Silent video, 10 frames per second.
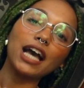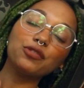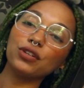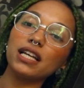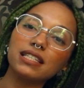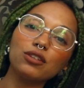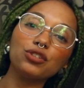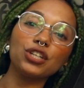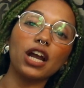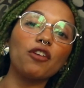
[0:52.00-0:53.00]
A esfoliação
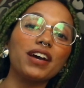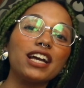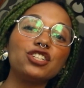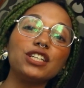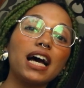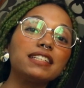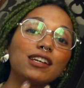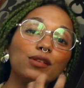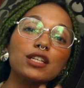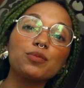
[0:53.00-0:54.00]
no geral vai retirar
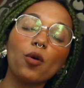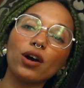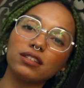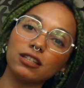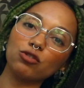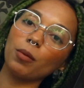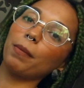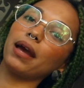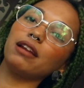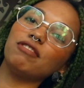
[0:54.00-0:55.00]
células mortas da sua
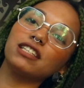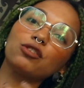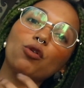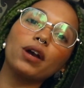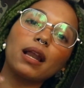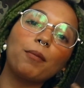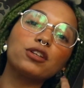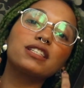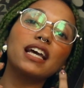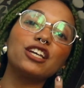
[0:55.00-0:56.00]
pele, fazendo com que ela
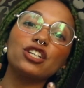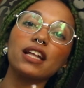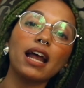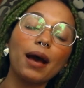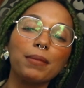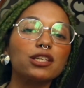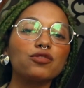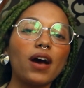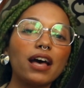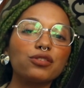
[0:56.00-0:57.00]
possa se regenerar mais
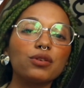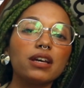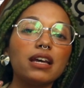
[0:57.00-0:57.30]
fácil